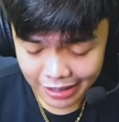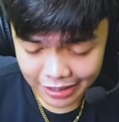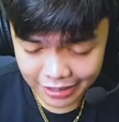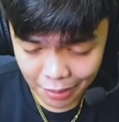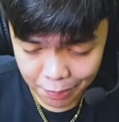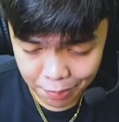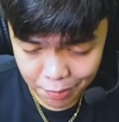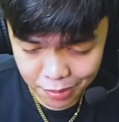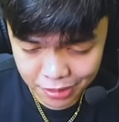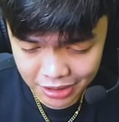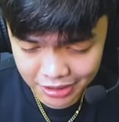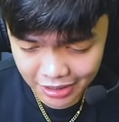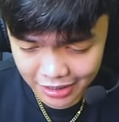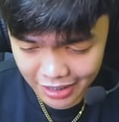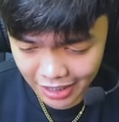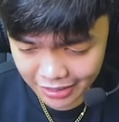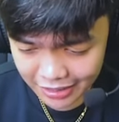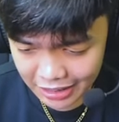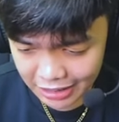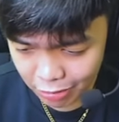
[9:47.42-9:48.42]
Tapusin na
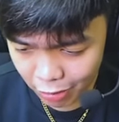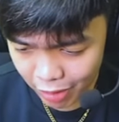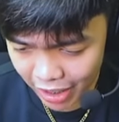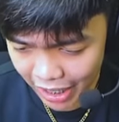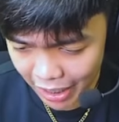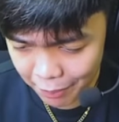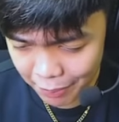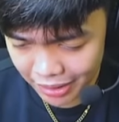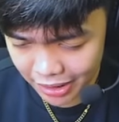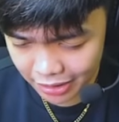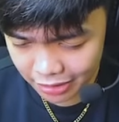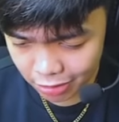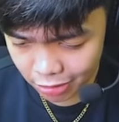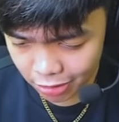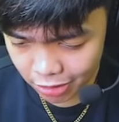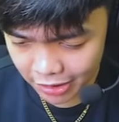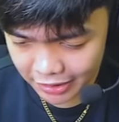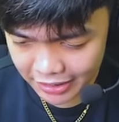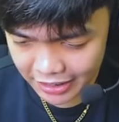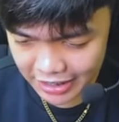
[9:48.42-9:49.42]
natin tong laban na to.
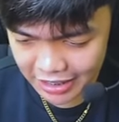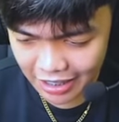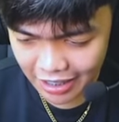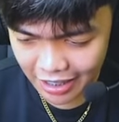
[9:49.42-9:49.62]
Hindi na